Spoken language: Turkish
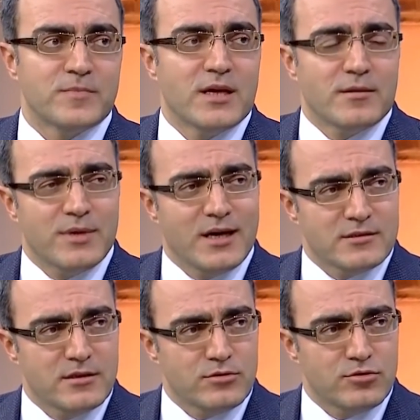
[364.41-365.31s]
Hı. Bir
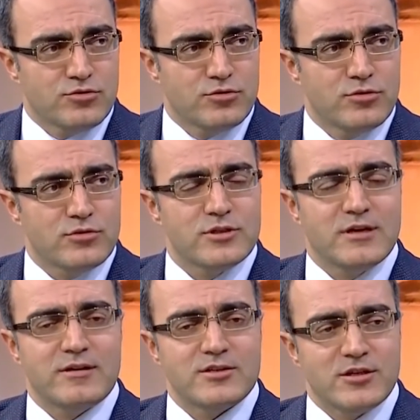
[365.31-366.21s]
hastalık düşünün
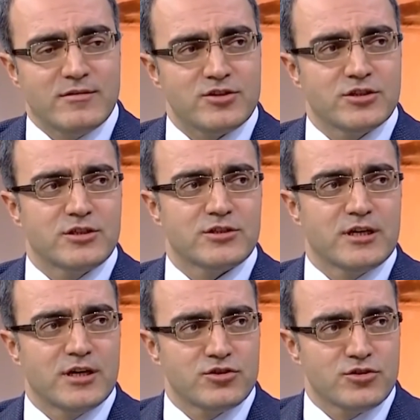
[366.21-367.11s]
yavaş yavaş
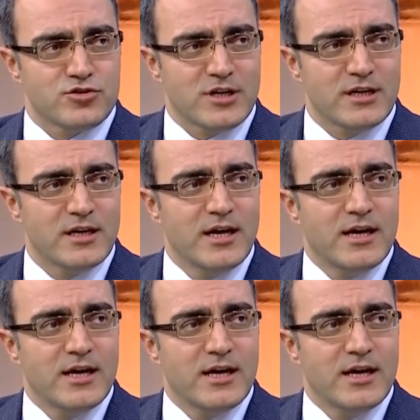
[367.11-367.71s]
kıkırdak aşınacak.